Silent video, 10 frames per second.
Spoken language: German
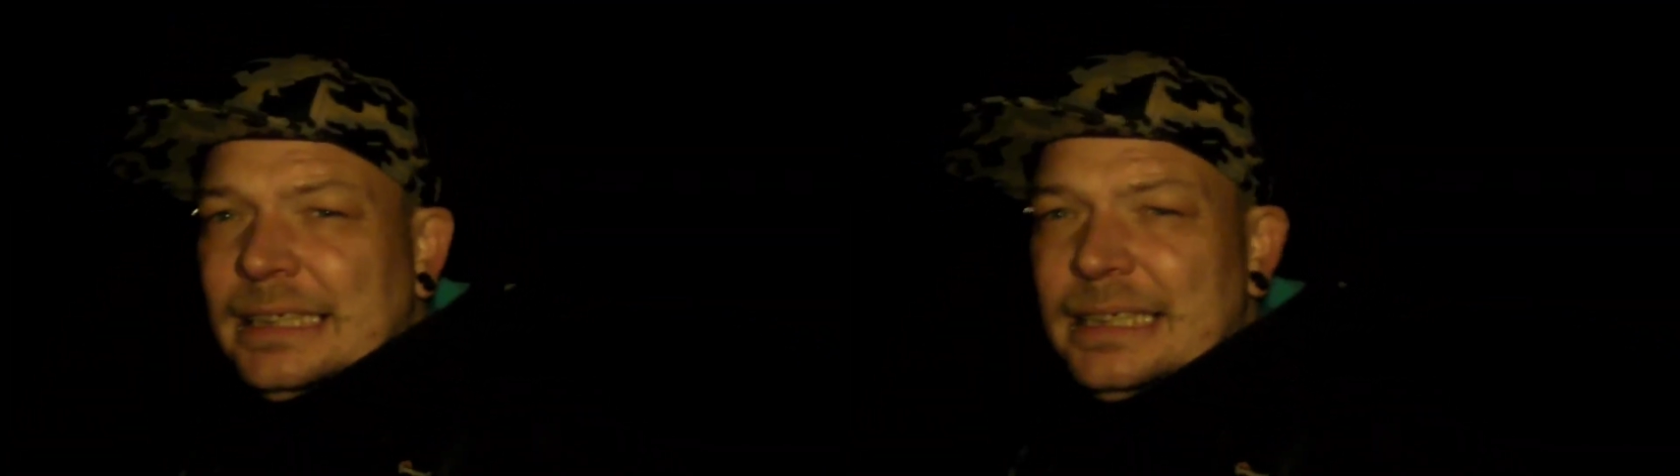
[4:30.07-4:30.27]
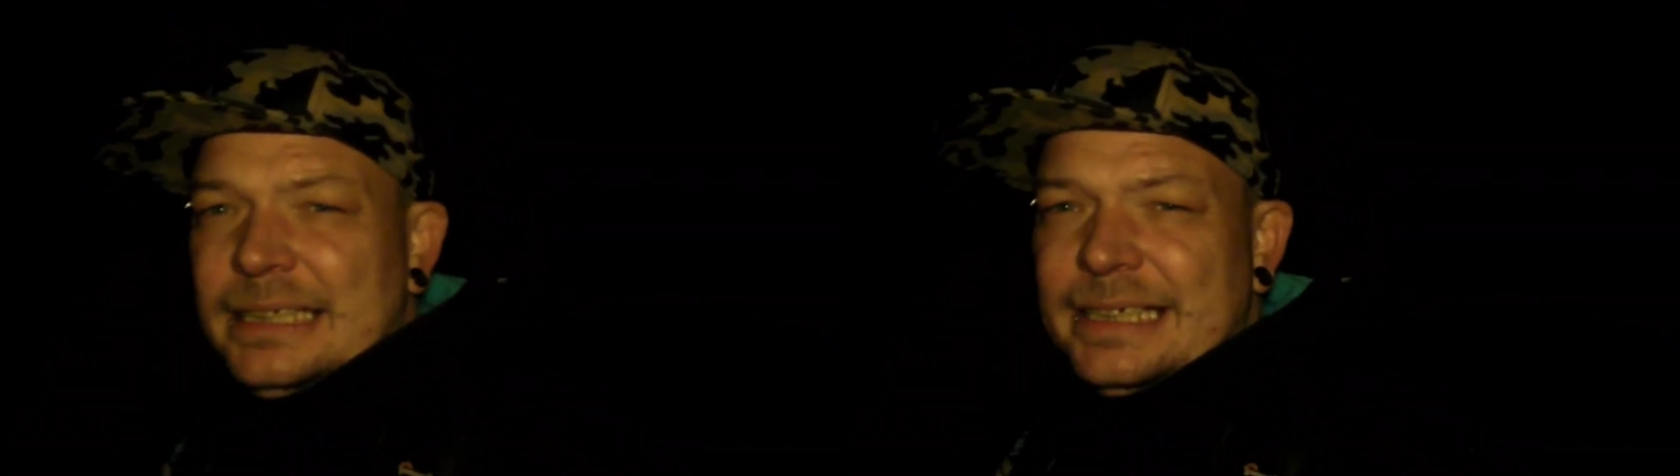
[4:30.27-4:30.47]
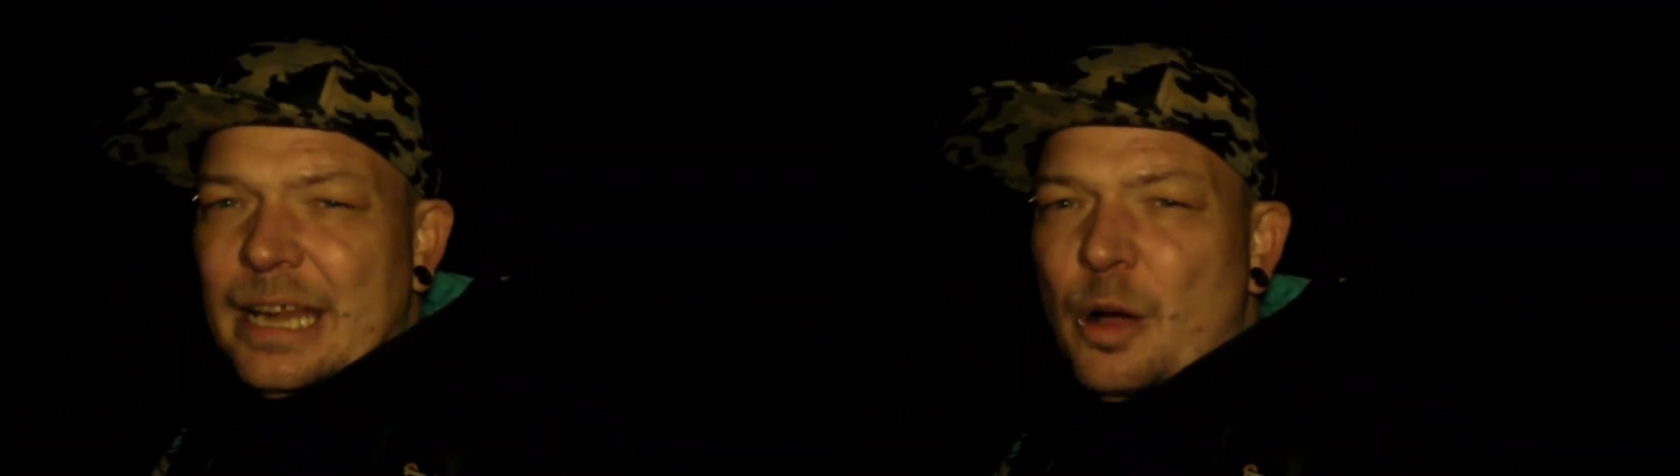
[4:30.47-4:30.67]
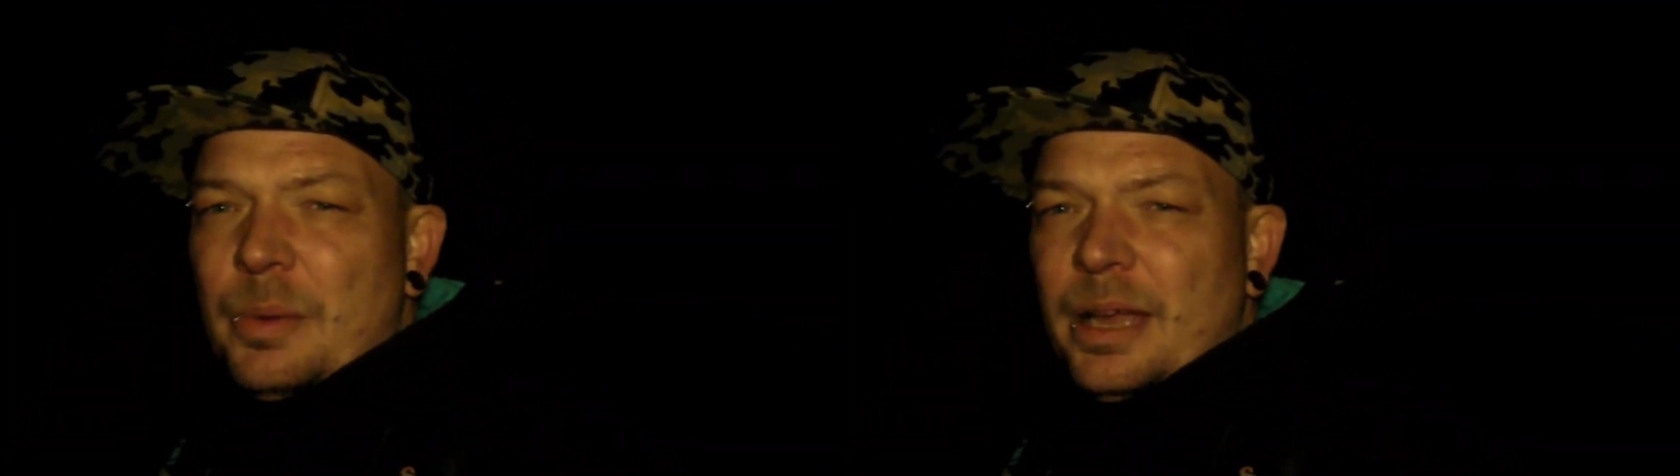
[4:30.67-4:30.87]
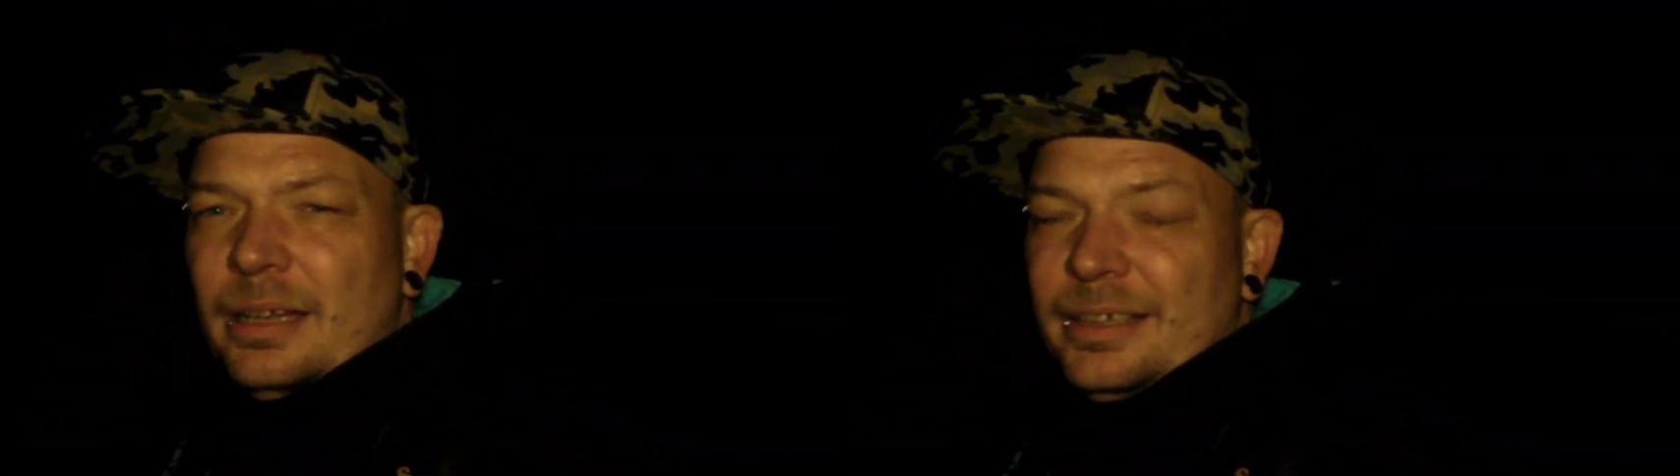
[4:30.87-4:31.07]
Ich
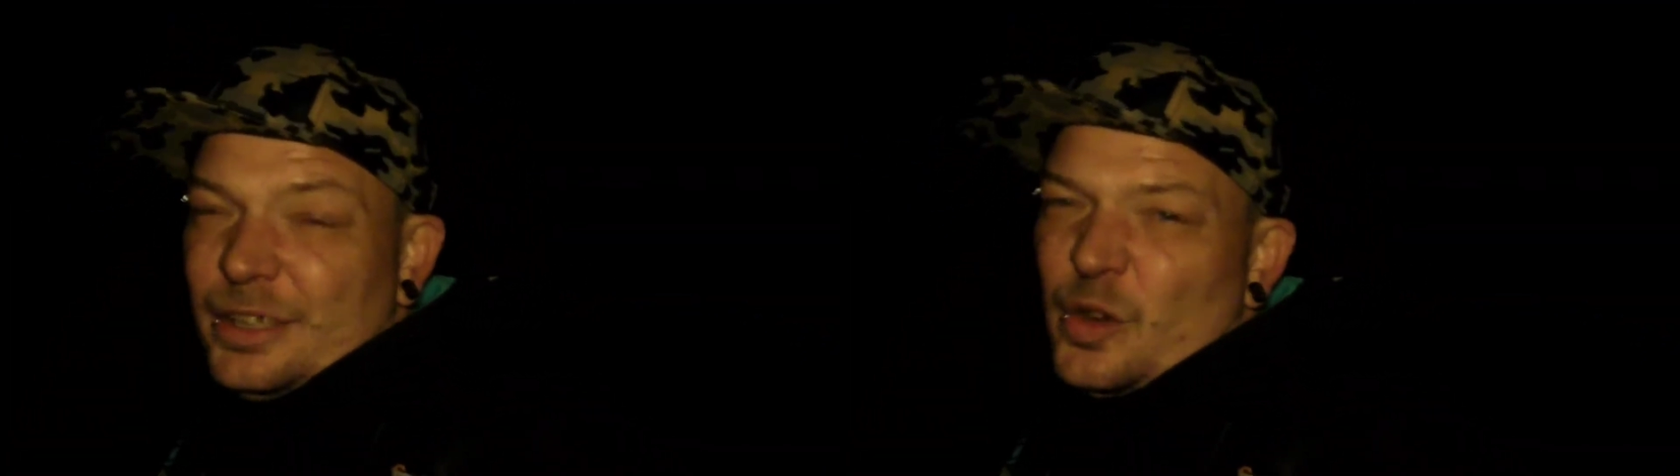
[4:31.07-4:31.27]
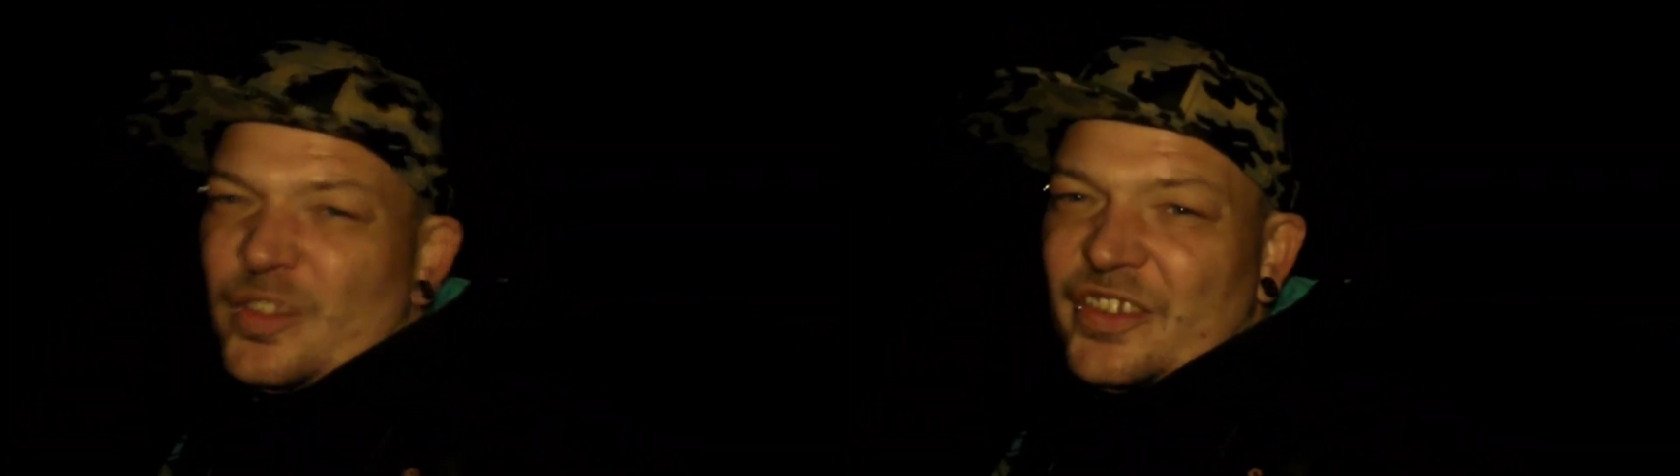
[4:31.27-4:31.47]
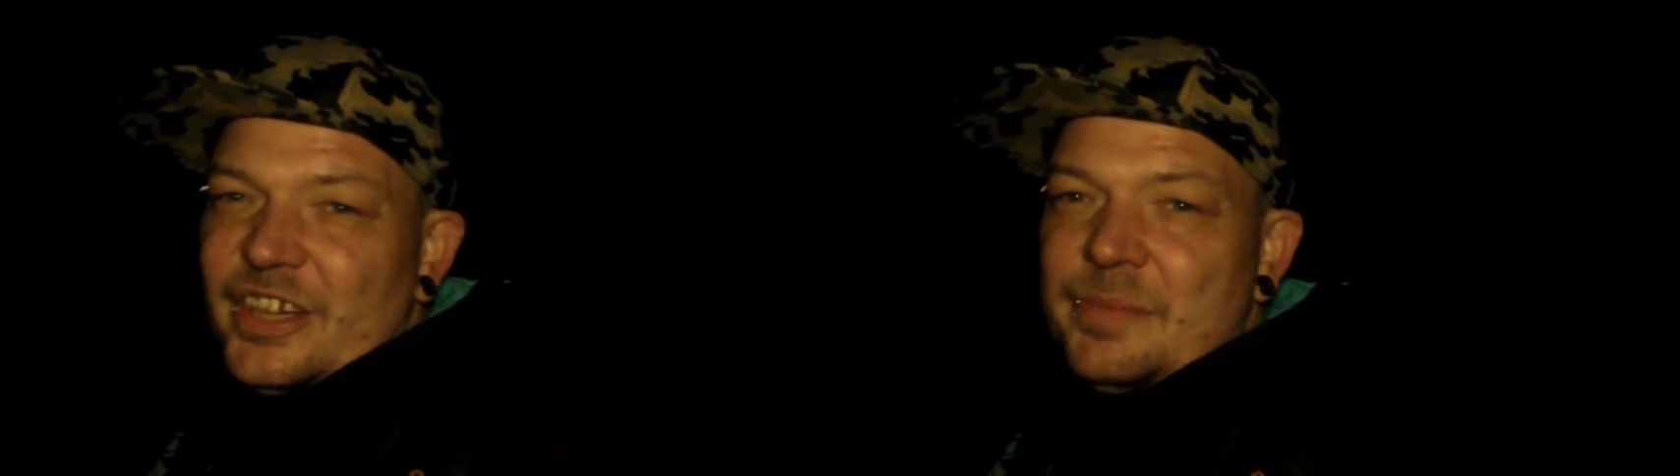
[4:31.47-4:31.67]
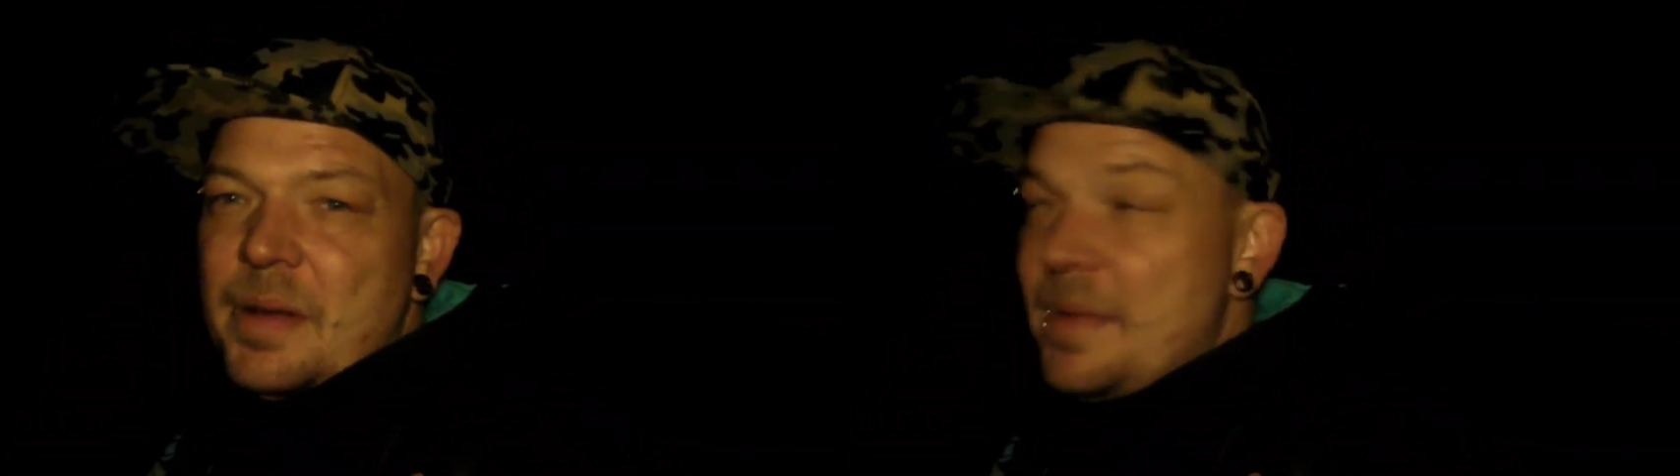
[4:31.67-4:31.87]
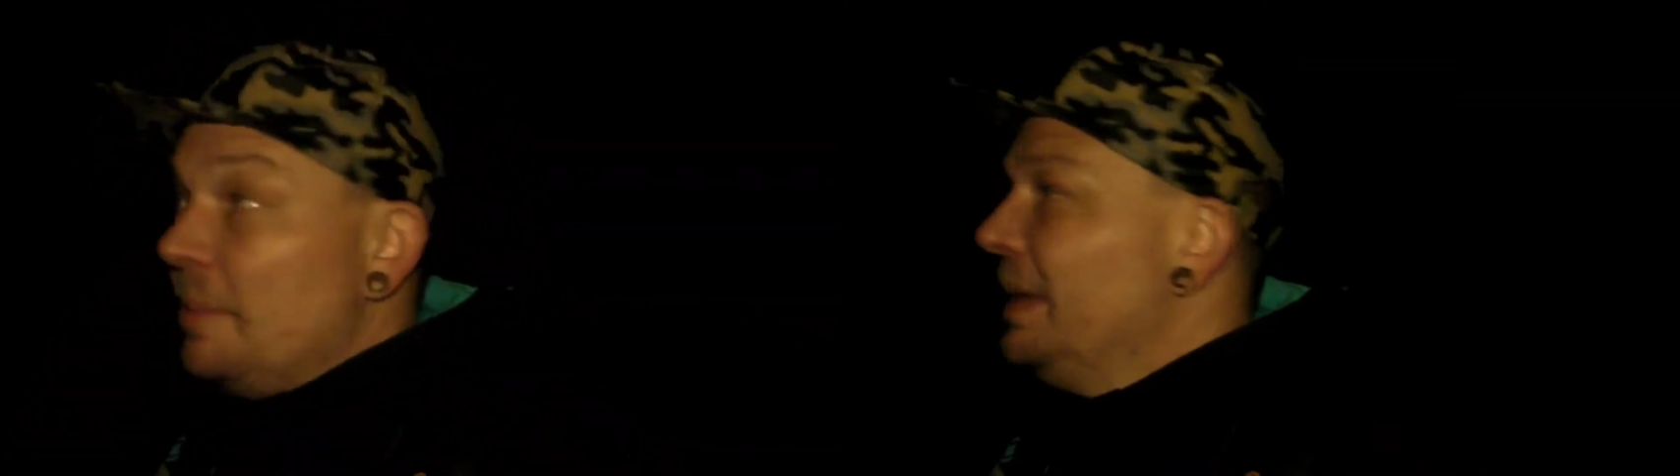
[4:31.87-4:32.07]
glaube, ihr hört es nicht mal
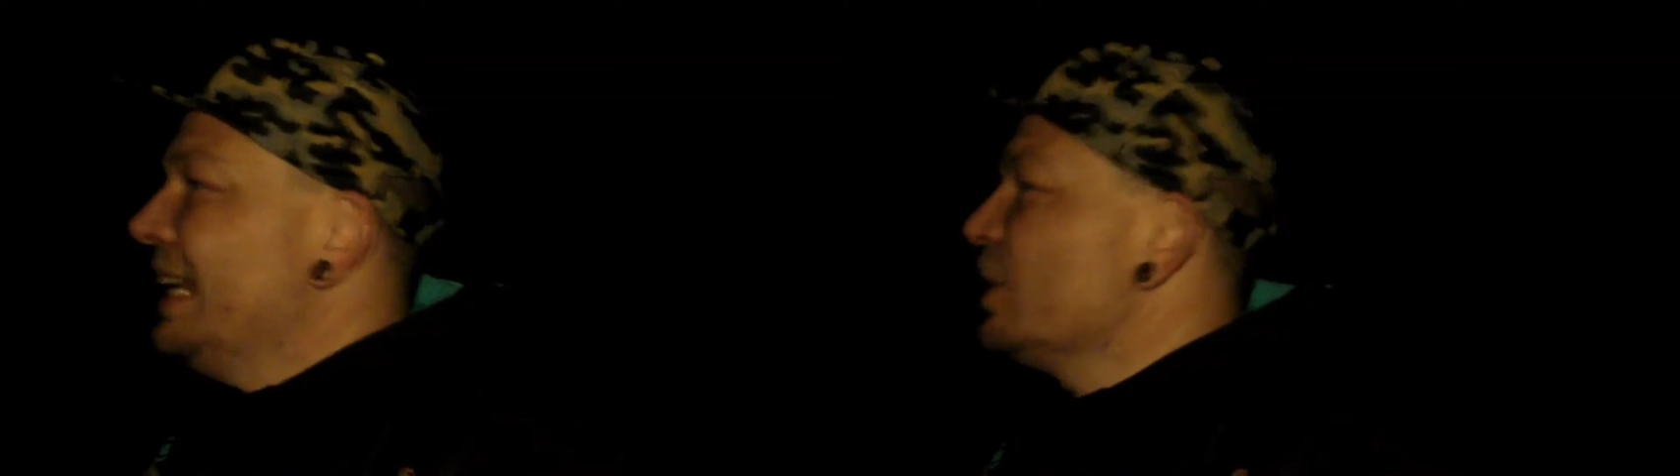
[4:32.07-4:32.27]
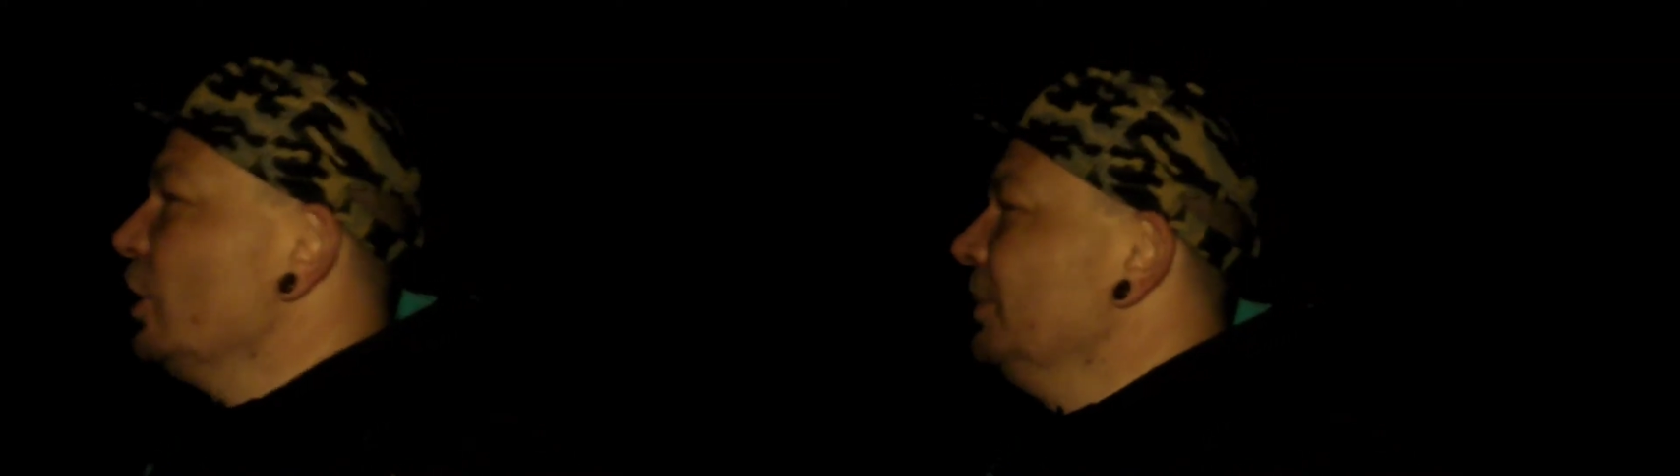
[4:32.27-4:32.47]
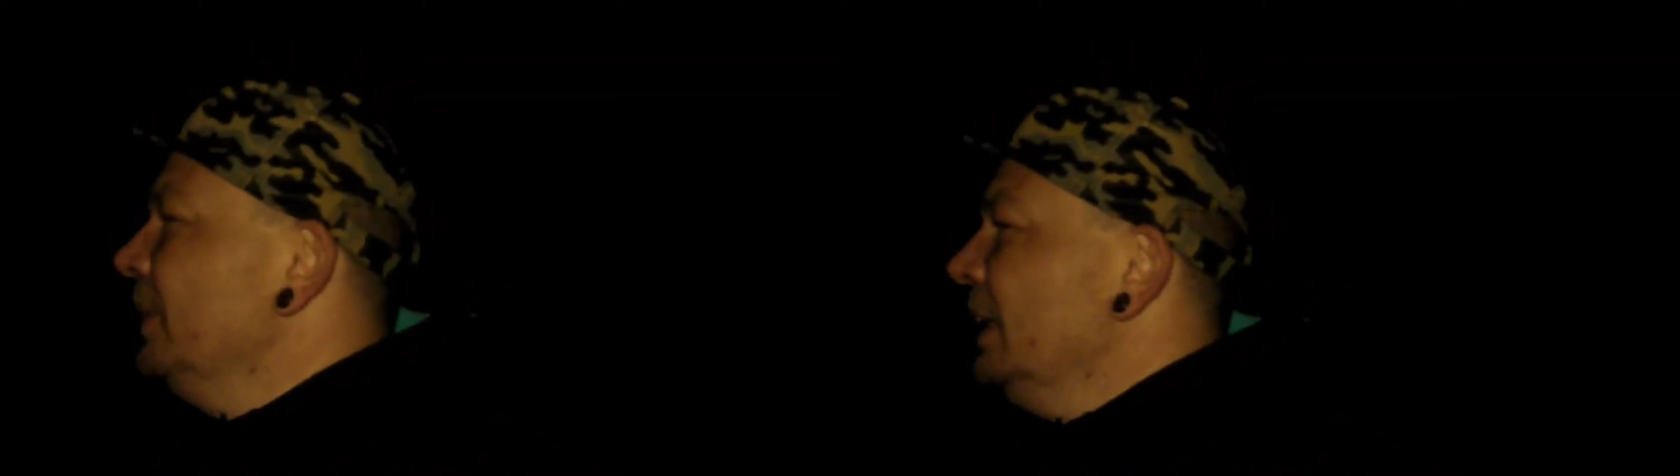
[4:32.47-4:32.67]
mehr plätschern.